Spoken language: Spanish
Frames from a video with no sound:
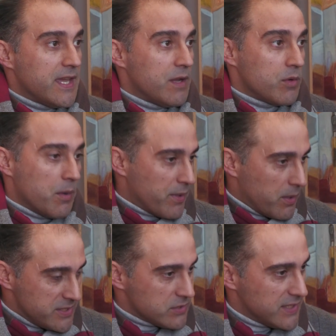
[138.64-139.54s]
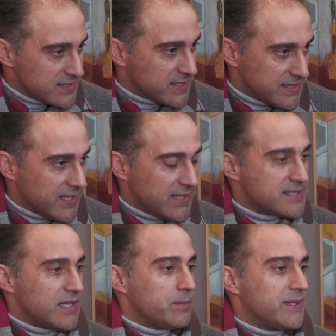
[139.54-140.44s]
Es un compromiso de la Secretaría
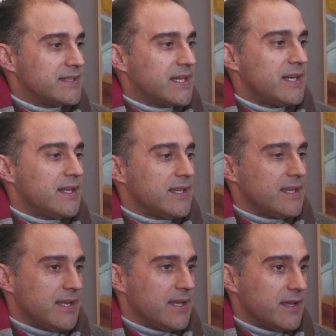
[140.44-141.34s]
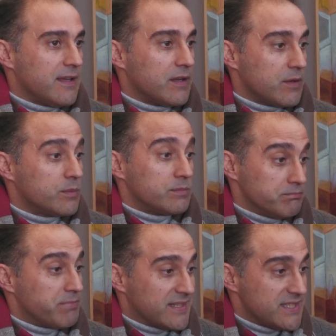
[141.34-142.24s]
de Salud Mental. Eh,
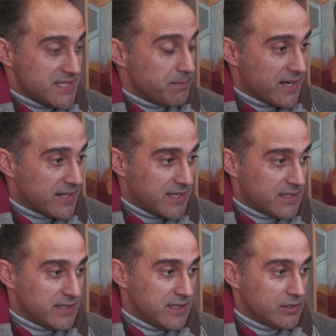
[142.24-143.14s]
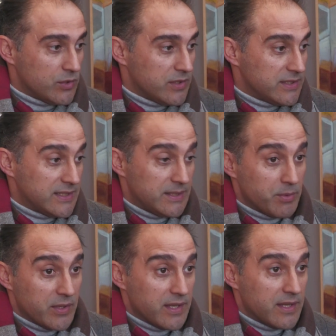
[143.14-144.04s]
participar de, todo este
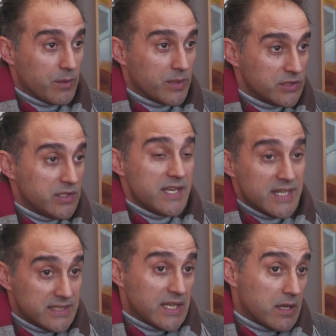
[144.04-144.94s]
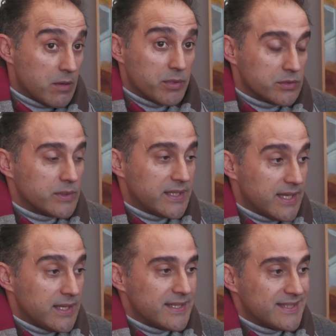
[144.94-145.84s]
tipo de, cuestiones y en esta
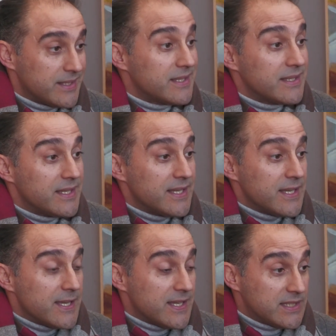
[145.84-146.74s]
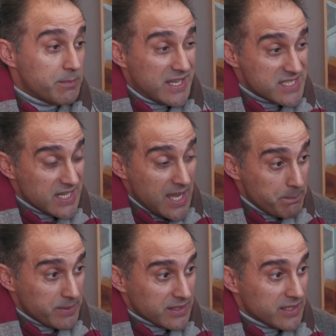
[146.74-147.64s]
oportunidad este, este MH
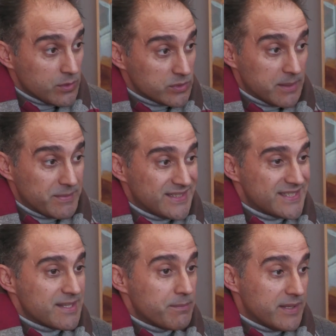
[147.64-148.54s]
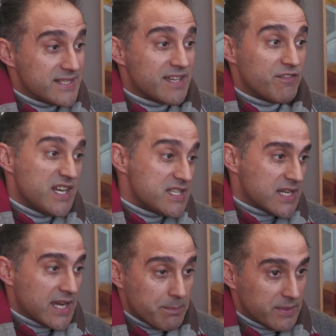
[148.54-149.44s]
Gap, que justamente esa,
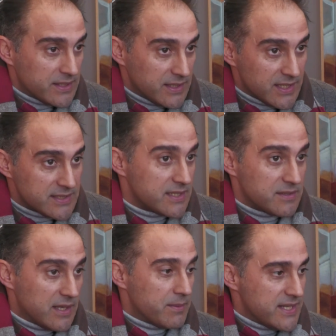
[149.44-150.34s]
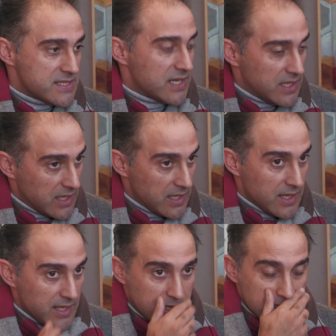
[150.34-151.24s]
brecha gap en inglés es la brecha,
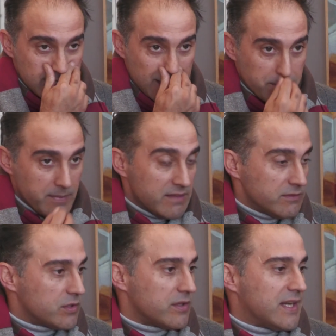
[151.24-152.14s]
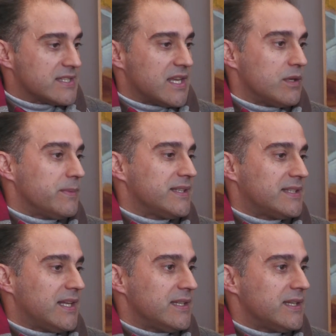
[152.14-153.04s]
el segmento de la salud
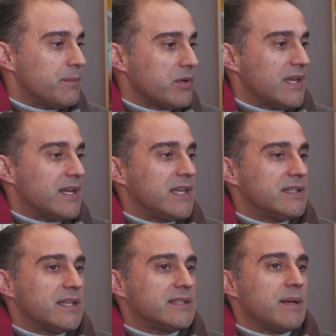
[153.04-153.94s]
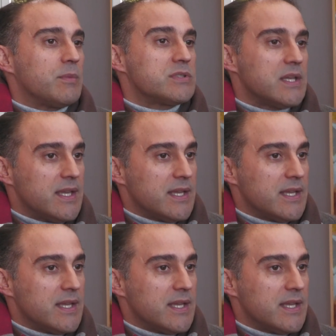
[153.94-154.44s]
mental, digamos, que es el que intentamos